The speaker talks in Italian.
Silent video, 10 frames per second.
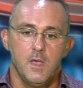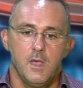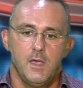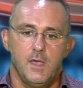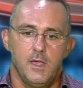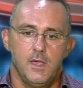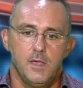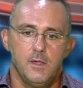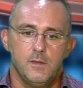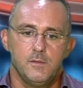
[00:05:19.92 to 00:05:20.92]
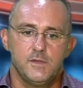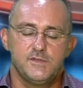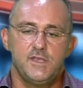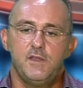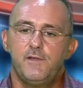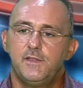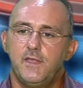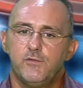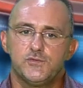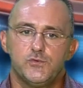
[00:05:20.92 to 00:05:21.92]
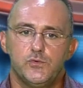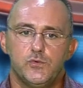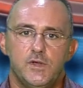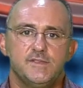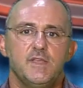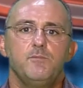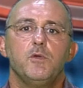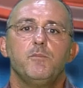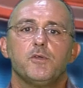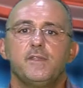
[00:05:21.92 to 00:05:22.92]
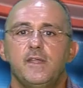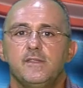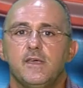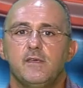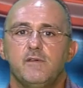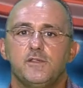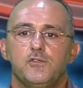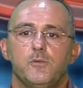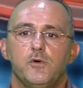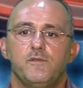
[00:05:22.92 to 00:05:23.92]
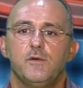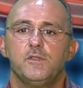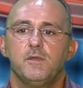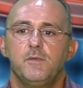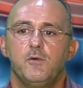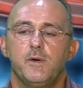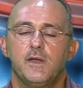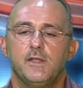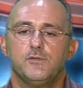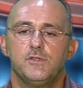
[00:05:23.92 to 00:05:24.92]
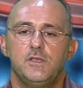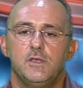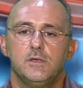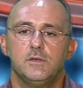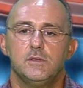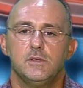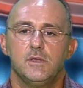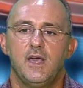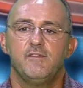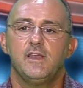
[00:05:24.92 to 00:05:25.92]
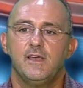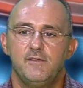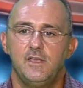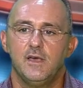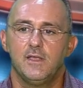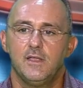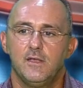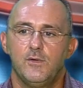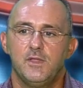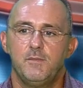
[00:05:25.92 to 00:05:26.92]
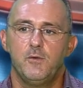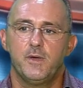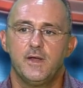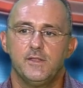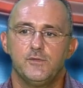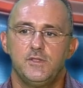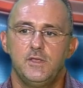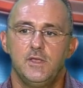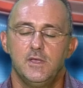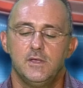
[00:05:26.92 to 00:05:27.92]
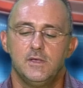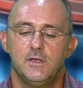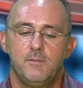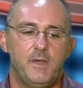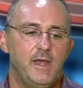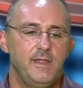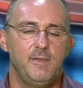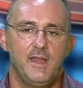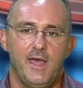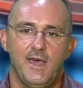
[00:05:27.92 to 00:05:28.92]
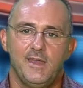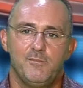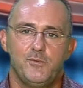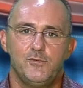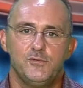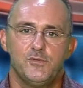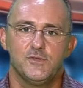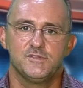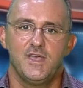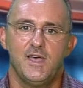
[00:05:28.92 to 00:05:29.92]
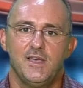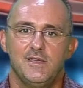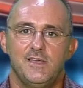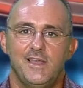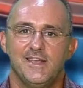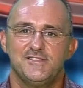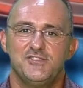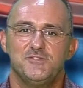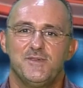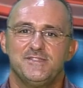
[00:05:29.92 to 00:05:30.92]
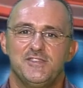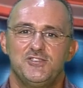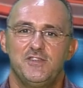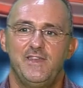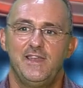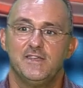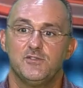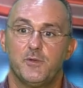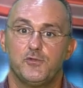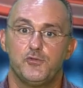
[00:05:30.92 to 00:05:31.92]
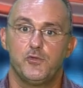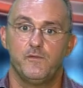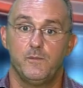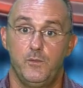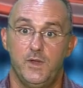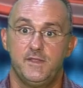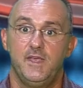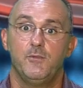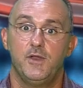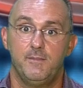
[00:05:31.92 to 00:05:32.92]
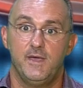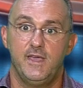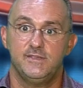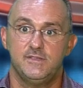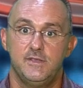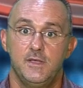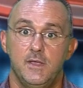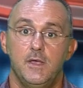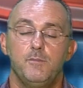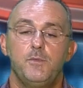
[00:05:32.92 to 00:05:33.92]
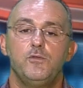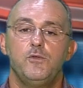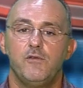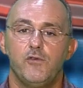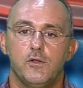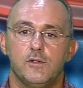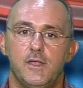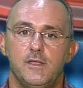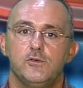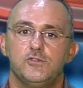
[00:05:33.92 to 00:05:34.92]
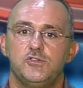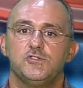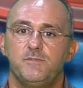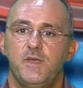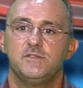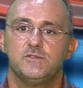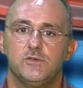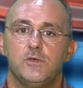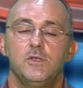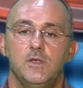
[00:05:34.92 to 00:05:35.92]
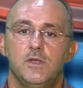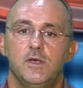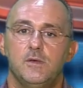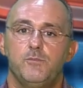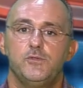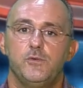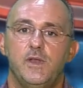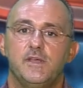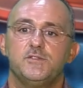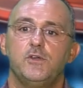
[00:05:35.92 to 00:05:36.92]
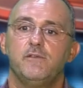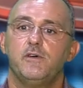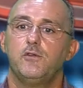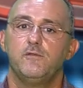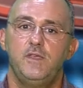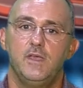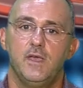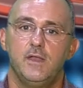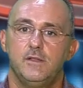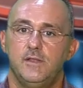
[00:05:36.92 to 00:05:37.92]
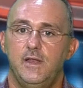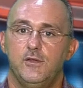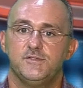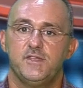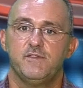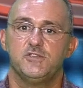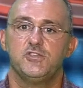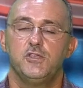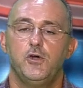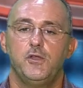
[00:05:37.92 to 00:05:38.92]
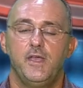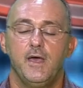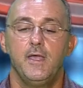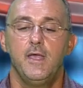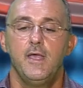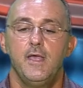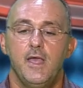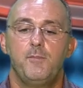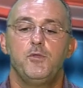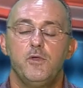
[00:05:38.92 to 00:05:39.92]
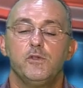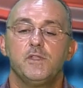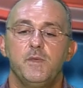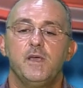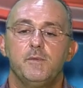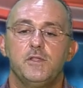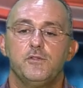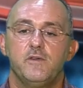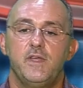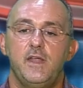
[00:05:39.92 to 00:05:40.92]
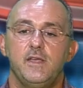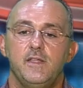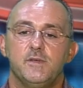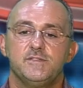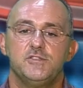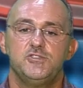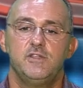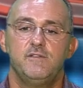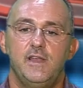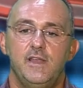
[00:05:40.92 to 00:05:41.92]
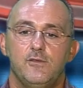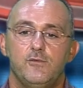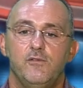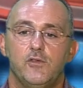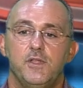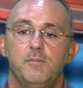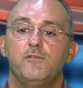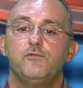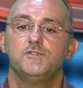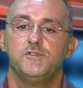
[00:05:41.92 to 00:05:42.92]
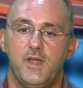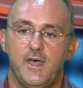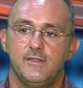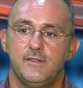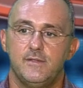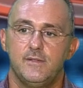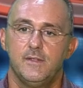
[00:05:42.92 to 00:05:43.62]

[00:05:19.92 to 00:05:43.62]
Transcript: Eh, eh, sì, riflettevo sull'esempio importante che hai fatto poco fa quando abbiamo parlato di eh, cavalcavia, quando abbiamo parlato di, eh, per eliminare appunto sa, i classici passaggi a livelli che soprattutto guardiamo nei paesi. Più di una volta io giro spesso appunto quelle che sono le ferrovie della nostra fascia ionica e più di una volta mi è capitato di vedere anche dei passaggi a livelli alcune volte malfunzionanti.